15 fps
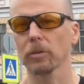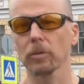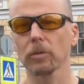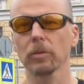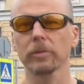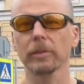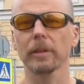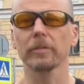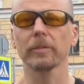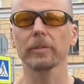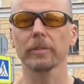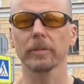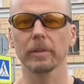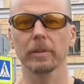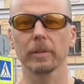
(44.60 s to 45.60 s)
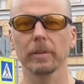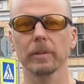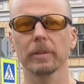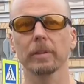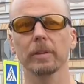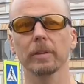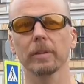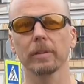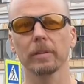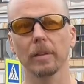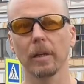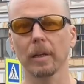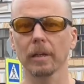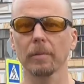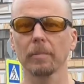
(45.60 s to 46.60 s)
то, соответственно, это
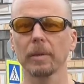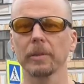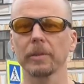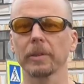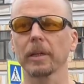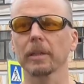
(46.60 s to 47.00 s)
ограбление.